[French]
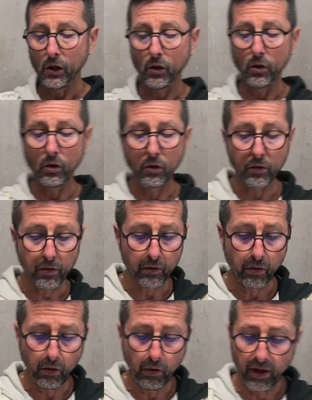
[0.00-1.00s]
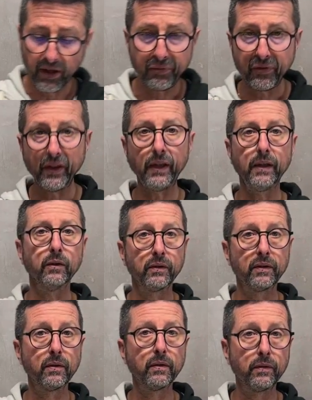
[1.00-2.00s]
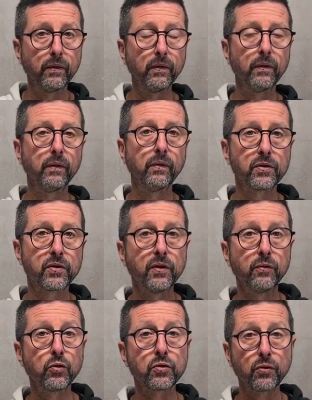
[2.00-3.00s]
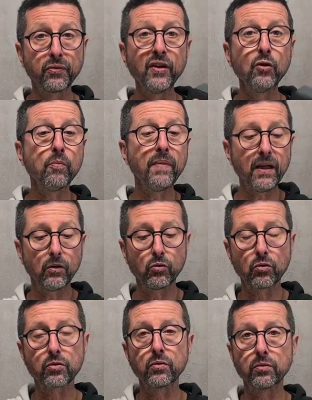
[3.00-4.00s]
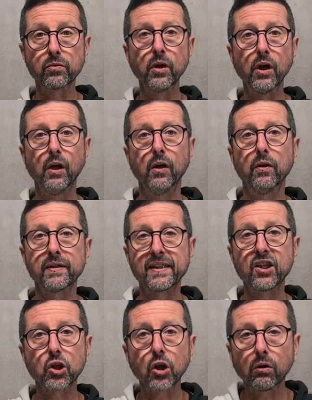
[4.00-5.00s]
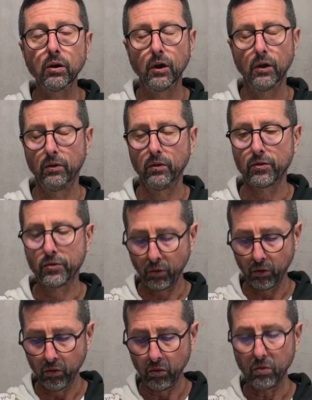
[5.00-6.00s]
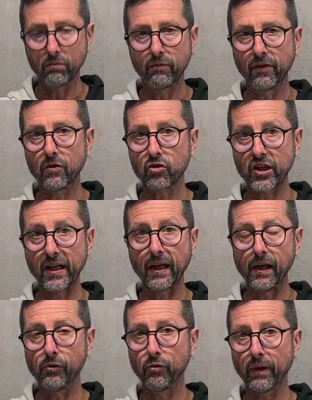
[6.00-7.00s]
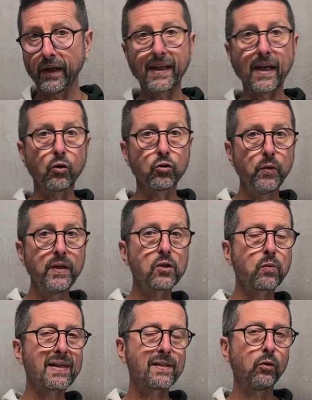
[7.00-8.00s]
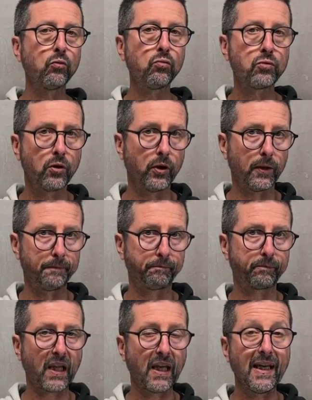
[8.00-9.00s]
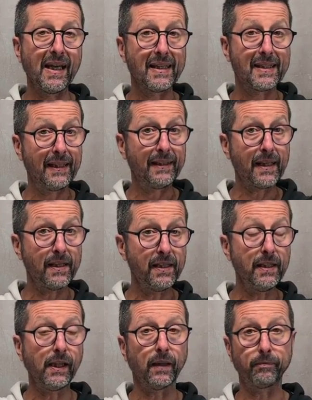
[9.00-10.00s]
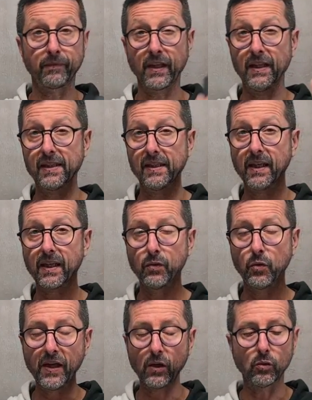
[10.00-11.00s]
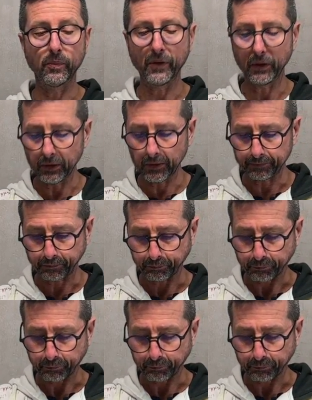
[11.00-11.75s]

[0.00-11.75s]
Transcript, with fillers: Euh, l'effet de, ce phénomène, de ce, ces champs euh, sur l'eau, va en général durer 48-72 heures. C'est-à-dire, et c'est là qu'il faut bien comprendre,